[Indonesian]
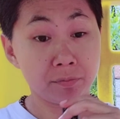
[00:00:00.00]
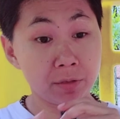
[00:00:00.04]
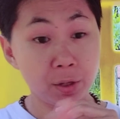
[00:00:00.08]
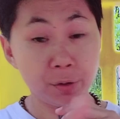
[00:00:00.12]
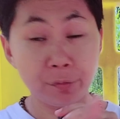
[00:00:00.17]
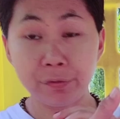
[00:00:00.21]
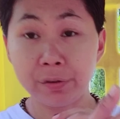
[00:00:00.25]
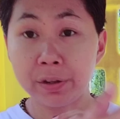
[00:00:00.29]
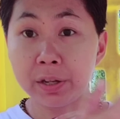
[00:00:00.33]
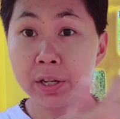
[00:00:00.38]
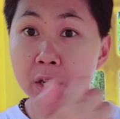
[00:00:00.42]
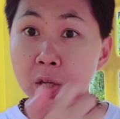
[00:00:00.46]

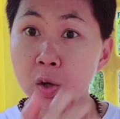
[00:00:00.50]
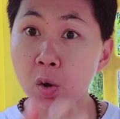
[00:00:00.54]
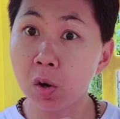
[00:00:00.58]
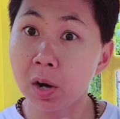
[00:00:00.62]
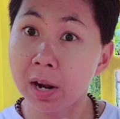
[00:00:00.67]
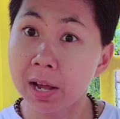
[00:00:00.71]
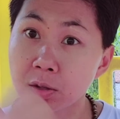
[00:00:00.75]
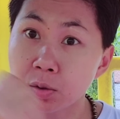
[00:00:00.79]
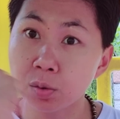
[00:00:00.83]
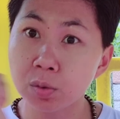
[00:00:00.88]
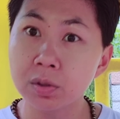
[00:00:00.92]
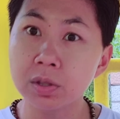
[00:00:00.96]
di video
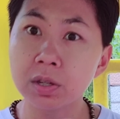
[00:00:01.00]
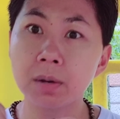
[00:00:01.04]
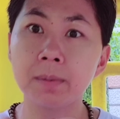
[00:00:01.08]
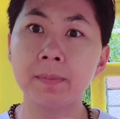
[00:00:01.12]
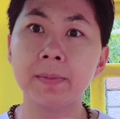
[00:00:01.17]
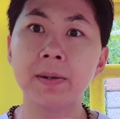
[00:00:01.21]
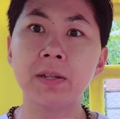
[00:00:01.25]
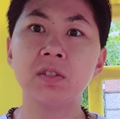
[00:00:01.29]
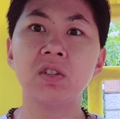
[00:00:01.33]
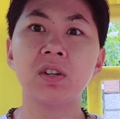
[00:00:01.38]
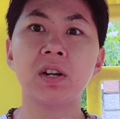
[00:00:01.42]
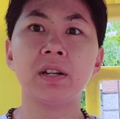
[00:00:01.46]
langsung
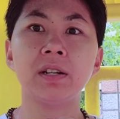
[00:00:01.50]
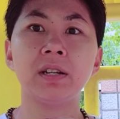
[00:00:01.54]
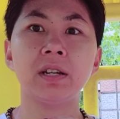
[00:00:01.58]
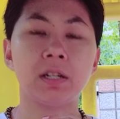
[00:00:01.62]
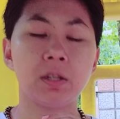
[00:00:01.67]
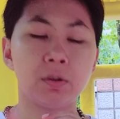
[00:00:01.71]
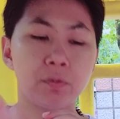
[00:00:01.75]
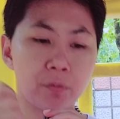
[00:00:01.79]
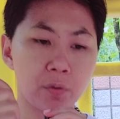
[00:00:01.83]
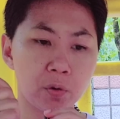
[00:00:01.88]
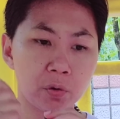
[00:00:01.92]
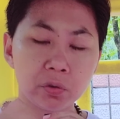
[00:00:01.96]
sama
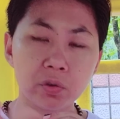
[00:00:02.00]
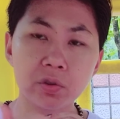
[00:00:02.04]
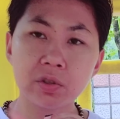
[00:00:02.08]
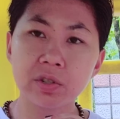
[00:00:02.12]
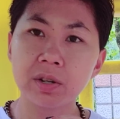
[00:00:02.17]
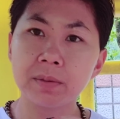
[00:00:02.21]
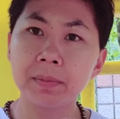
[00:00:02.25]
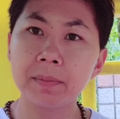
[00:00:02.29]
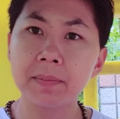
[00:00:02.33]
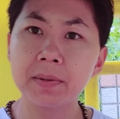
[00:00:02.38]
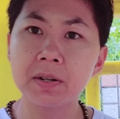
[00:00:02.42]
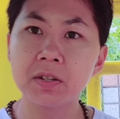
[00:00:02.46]
majikannya di
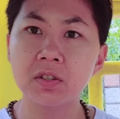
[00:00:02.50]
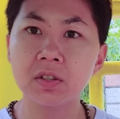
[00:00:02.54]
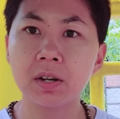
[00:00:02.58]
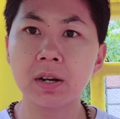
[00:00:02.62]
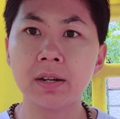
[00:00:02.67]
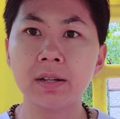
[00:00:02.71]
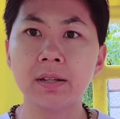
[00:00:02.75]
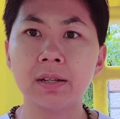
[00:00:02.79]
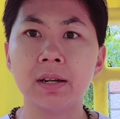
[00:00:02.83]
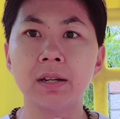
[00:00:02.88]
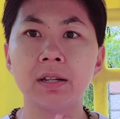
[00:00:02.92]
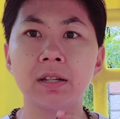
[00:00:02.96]
foto sama
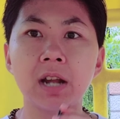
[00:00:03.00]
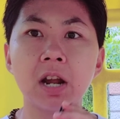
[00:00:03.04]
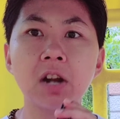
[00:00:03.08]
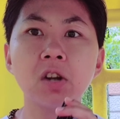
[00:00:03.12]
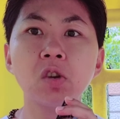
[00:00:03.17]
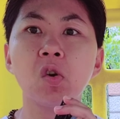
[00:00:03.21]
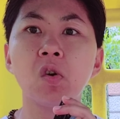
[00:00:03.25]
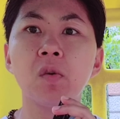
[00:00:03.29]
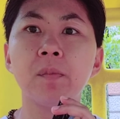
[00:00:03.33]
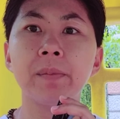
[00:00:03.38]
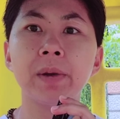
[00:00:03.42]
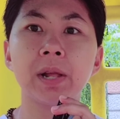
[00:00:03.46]
majikannya
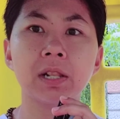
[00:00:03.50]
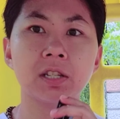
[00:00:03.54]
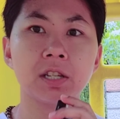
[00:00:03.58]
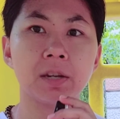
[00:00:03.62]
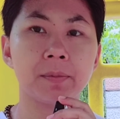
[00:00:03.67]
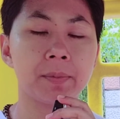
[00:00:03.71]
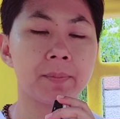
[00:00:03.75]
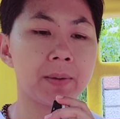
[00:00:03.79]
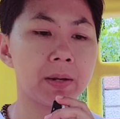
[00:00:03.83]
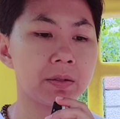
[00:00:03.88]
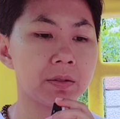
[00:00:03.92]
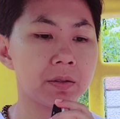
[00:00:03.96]
dan ngomel
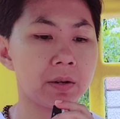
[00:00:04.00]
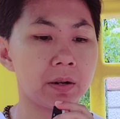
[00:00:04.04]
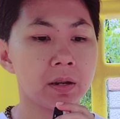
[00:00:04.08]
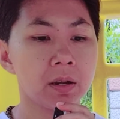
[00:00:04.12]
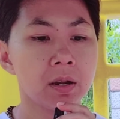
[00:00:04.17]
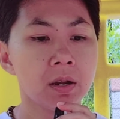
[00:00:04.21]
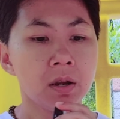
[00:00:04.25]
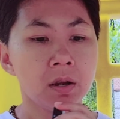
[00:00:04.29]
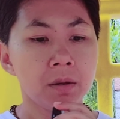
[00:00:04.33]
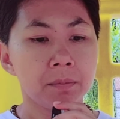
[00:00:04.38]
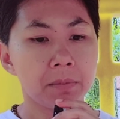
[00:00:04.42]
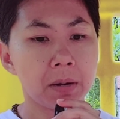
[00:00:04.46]
sama Basri
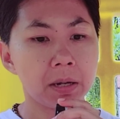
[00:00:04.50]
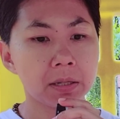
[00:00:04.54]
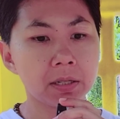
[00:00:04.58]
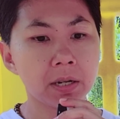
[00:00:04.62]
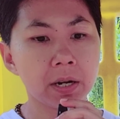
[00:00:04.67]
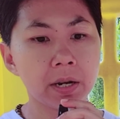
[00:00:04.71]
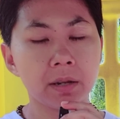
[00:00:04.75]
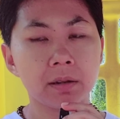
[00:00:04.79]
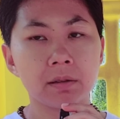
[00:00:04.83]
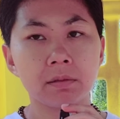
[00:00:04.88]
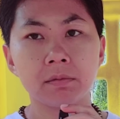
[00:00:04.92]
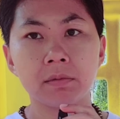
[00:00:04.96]

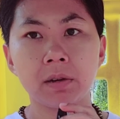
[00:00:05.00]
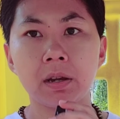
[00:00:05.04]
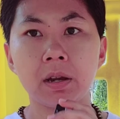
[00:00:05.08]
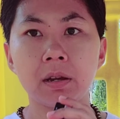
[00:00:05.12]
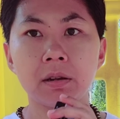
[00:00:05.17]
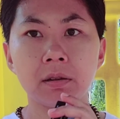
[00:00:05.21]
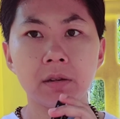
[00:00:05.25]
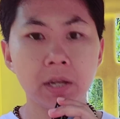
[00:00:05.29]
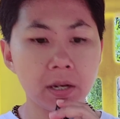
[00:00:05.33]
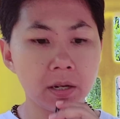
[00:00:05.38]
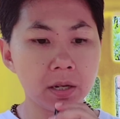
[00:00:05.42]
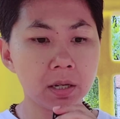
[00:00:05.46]
Basri
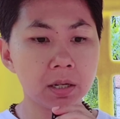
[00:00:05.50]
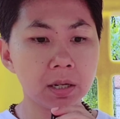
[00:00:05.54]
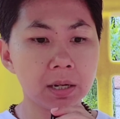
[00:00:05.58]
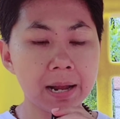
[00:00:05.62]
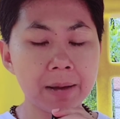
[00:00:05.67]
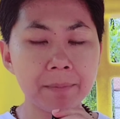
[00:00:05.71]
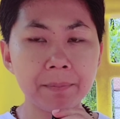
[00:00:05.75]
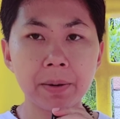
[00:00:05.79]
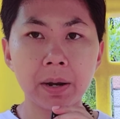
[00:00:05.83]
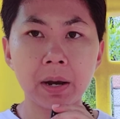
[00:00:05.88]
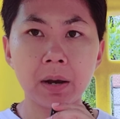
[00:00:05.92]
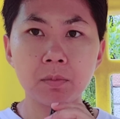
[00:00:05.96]
ini
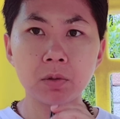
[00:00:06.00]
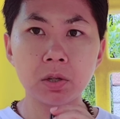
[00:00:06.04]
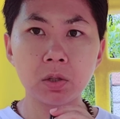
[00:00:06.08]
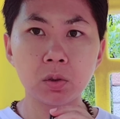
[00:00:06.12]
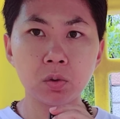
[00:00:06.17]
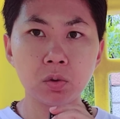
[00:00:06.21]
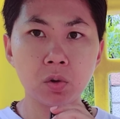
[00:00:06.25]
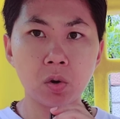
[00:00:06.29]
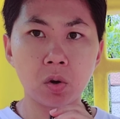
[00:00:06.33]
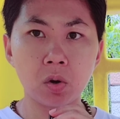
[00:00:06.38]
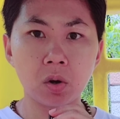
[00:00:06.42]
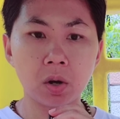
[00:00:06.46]
kenapa
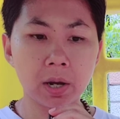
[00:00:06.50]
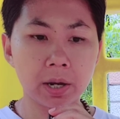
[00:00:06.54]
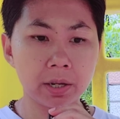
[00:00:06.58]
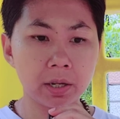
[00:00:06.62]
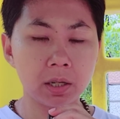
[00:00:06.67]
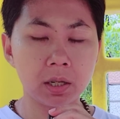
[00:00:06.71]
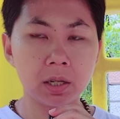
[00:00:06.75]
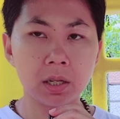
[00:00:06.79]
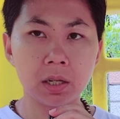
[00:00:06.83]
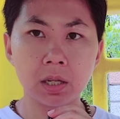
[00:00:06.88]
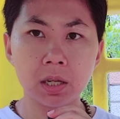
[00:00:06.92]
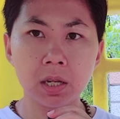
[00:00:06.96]
kamu itu nyolok
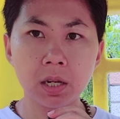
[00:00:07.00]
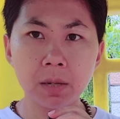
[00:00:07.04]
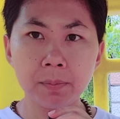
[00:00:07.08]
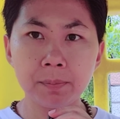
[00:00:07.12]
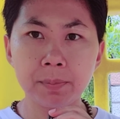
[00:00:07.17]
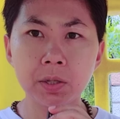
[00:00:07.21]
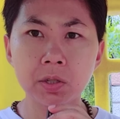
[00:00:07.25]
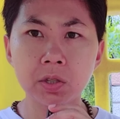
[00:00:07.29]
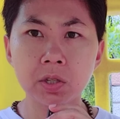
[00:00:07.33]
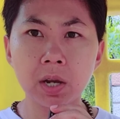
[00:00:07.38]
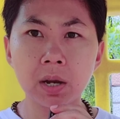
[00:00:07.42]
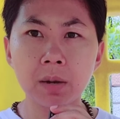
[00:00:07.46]
kayak gini ini
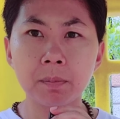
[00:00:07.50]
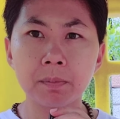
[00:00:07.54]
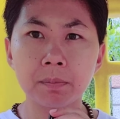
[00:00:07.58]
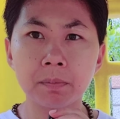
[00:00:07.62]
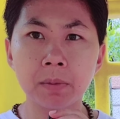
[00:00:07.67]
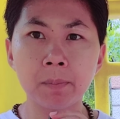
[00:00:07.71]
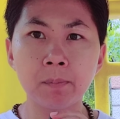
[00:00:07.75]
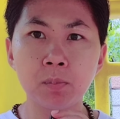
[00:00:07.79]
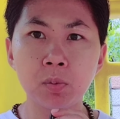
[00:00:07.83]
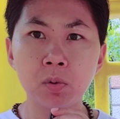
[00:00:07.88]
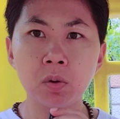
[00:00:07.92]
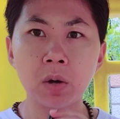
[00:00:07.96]
bisa
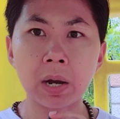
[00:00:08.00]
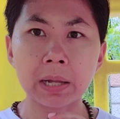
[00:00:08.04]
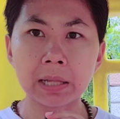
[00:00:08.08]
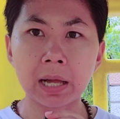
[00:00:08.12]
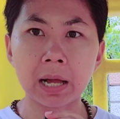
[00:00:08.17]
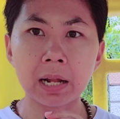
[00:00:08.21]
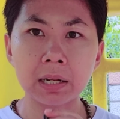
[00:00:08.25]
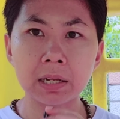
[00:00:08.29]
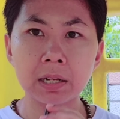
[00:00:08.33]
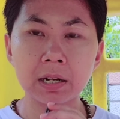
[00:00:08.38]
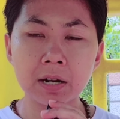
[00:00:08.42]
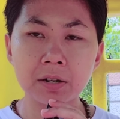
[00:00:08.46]

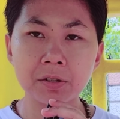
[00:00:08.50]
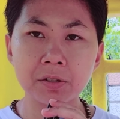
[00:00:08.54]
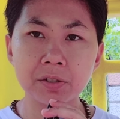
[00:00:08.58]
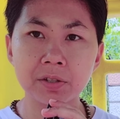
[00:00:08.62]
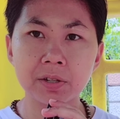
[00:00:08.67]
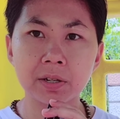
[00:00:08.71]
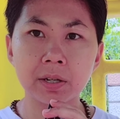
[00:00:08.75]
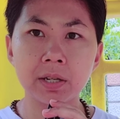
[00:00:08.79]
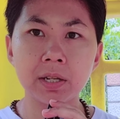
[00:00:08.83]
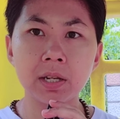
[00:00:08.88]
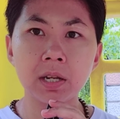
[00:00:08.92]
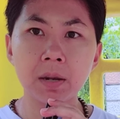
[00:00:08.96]
membuat aliran
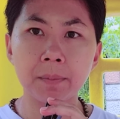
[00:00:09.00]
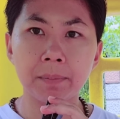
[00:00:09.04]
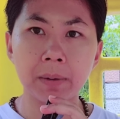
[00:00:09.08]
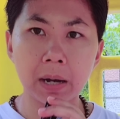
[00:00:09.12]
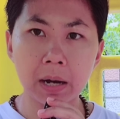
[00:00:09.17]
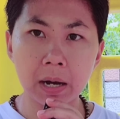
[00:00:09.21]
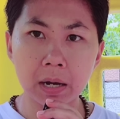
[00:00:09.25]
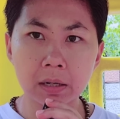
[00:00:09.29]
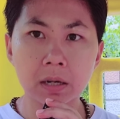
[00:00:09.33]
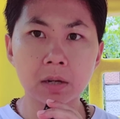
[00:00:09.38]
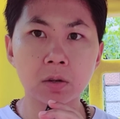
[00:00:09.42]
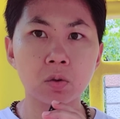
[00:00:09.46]
listrik ini
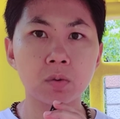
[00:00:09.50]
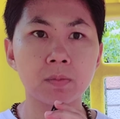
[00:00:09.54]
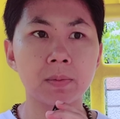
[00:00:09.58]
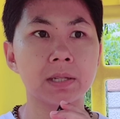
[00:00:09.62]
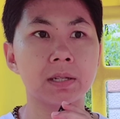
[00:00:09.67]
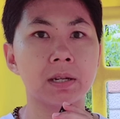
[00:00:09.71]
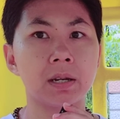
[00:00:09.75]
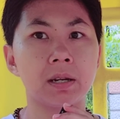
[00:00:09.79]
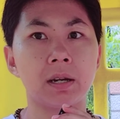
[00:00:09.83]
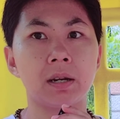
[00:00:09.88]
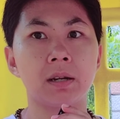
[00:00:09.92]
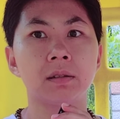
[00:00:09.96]
kebakaran
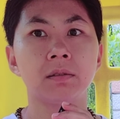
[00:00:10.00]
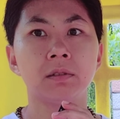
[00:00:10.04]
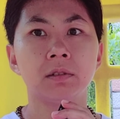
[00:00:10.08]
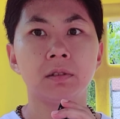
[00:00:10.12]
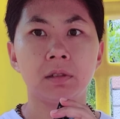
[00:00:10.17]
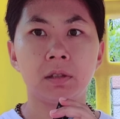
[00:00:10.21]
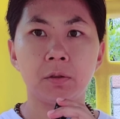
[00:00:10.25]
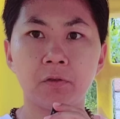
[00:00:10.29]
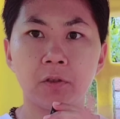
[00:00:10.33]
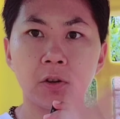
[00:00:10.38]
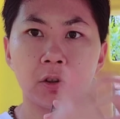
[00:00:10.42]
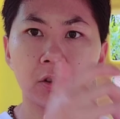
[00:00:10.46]
rumah saya
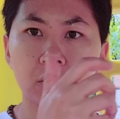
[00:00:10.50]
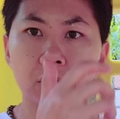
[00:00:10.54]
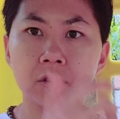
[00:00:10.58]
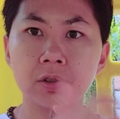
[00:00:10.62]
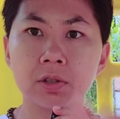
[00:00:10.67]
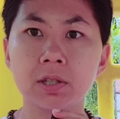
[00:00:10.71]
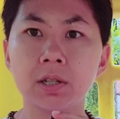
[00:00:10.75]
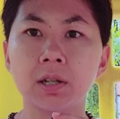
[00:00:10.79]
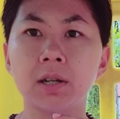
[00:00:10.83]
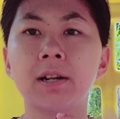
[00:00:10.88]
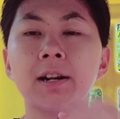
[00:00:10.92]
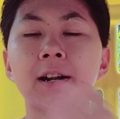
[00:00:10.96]
di foto
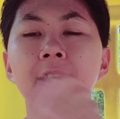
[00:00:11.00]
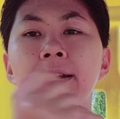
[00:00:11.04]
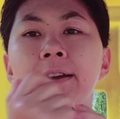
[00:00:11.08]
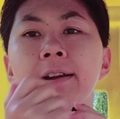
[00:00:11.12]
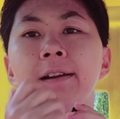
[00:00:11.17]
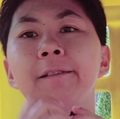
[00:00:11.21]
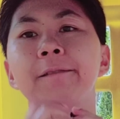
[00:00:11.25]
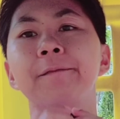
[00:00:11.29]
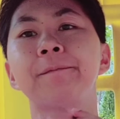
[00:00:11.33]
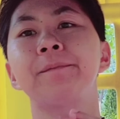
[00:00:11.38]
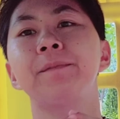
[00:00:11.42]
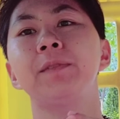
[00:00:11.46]

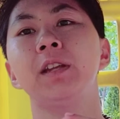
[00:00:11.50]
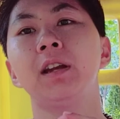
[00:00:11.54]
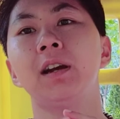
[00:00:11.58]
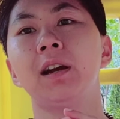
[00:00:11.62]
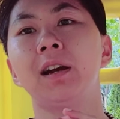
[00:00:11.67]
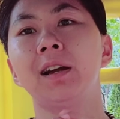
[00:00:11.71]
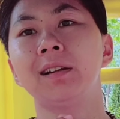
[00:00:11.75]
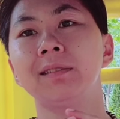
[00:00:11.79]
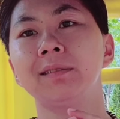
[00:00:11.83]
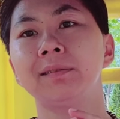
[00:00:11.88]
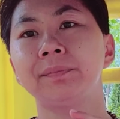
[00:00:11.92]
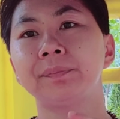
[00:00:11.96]
cekrek
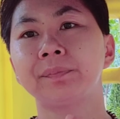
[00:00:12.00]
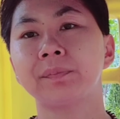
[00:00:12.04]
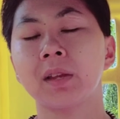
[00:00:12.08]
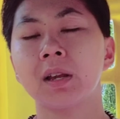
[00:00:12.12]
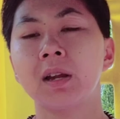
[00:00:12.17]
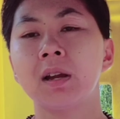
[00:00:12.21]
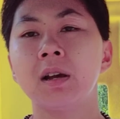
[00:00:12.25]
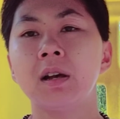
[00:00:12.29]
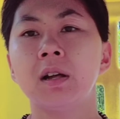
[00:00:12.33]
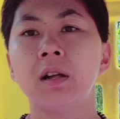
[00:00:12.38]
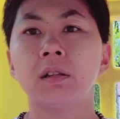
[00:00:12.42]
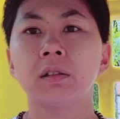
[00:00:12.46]
ya kan
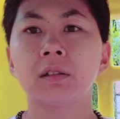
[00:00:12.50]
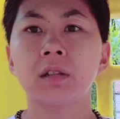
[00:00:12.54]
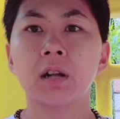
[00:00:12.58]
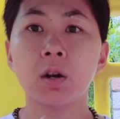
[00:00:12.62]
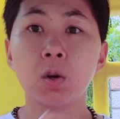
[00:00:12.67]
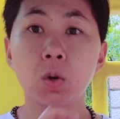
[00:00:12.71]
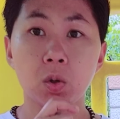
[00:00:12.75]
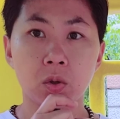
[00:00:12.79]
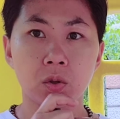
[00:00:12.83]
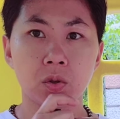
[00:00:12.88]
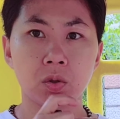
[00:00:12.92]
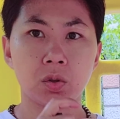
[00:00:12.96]

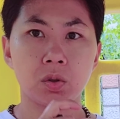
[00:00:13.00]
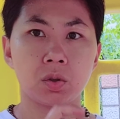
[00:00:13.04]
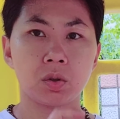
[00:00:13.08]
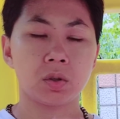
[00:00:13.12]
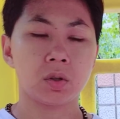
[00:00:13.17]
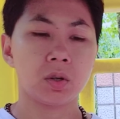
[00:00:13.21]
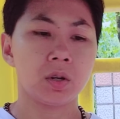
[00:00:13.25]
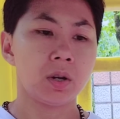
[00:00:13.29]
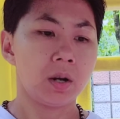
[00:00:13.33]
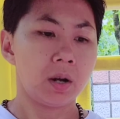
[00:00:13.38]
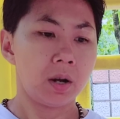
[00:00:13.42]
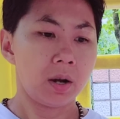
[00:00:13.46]
terus